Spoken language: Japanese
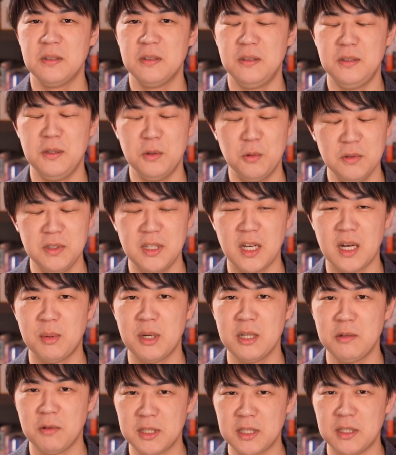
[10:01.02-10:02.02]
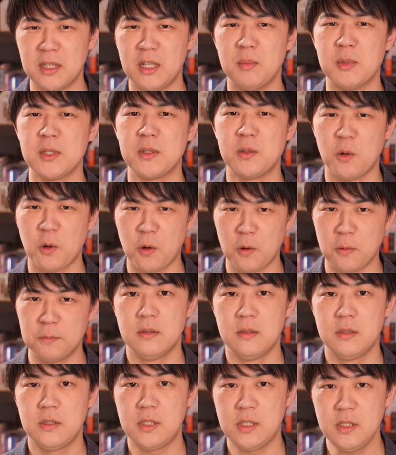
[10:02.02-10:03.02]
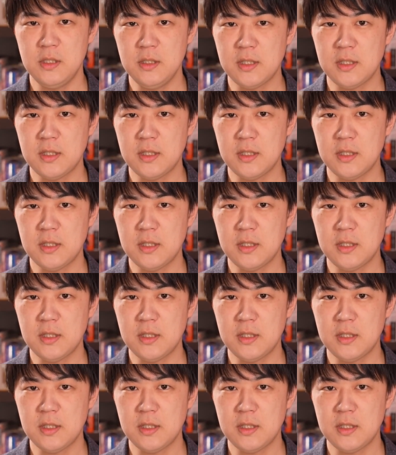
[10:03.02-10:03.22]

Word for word: 日本やばいわってなりますよ。震